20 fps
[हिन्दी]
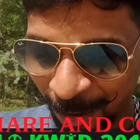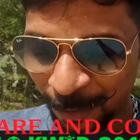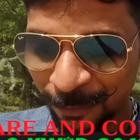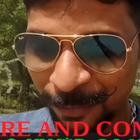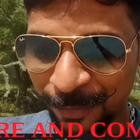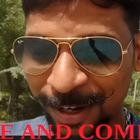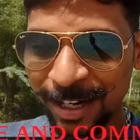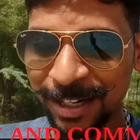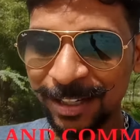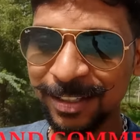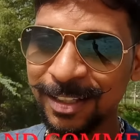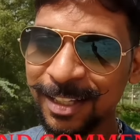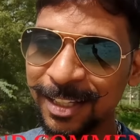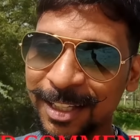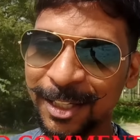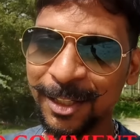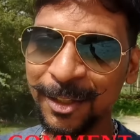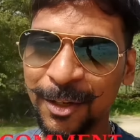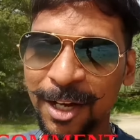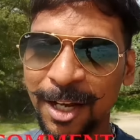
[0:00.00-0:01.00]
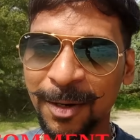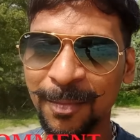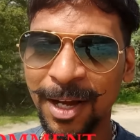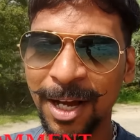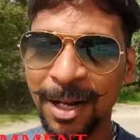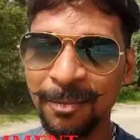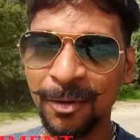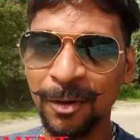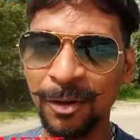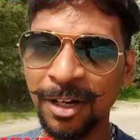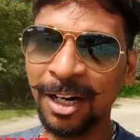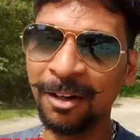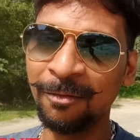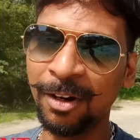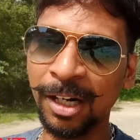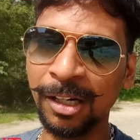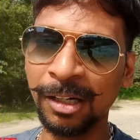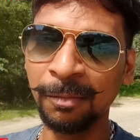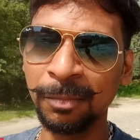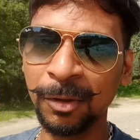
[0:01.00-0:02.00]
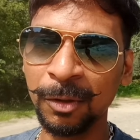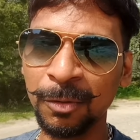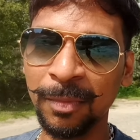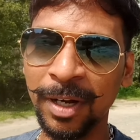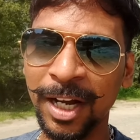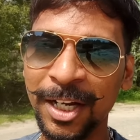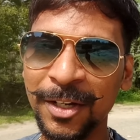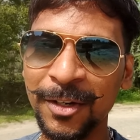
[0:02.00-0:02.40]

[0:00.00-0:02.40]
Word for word: हेलो फ्रेंड्स दिस इज़ यू अरमान मोन एंड वेलकम टू